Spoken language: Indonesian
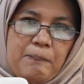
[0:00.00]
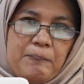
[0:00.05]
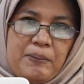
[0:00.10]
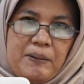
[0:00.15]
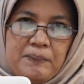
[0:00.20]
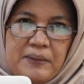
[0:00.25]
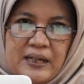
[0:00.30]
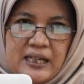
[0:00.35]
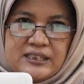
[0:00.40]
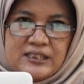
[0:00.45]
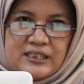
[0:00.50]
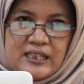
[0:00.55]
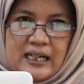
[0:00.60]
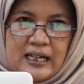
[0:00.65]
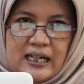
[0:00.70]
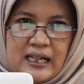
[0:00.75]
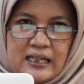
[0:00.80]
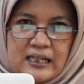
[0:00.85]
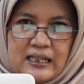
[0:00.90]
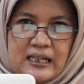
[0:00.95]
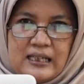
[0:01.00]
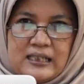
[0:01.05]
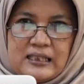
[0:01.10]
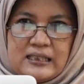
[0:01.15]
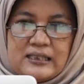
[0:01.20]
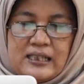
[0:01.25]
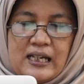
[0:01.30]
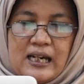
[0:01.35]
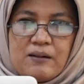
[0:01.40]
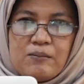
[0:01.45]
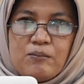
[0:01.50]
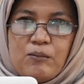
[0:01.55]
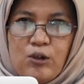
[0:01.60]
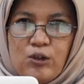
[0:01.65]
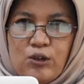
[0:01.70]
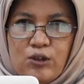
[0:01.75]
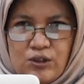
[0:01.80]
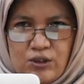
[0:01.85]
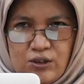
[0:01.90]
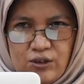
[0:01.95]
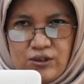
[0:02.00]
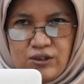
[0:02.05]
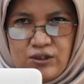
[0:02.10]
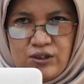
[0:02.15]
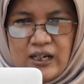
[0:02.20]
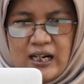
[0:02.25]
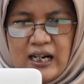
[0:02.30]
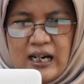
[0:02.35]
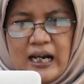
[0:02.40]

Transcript: pembelajaran yang monoton